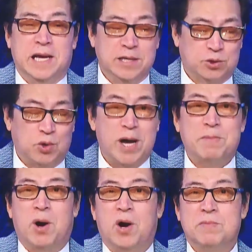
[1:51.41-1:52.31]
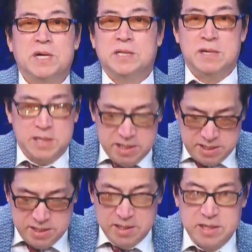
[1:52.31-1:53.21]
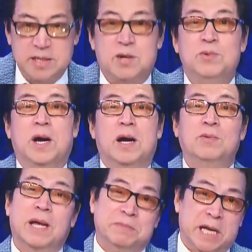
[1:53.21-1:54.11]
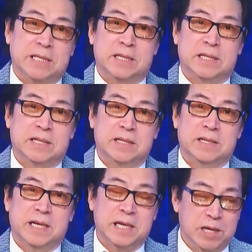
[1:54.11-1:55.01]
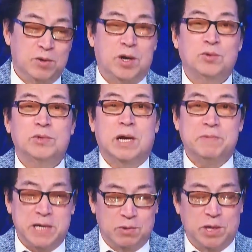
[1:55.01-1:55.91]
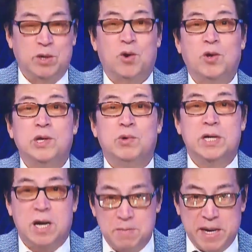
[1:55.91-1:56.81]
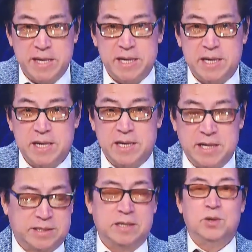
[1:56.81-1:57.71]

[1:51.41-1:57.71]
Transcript: hãy xóa bỏ cái bức tường đi nhưng không ngờ ông làm thật thì cái điều đó chúng ta phải hiểu là nó có nhiều cái cơ may lịch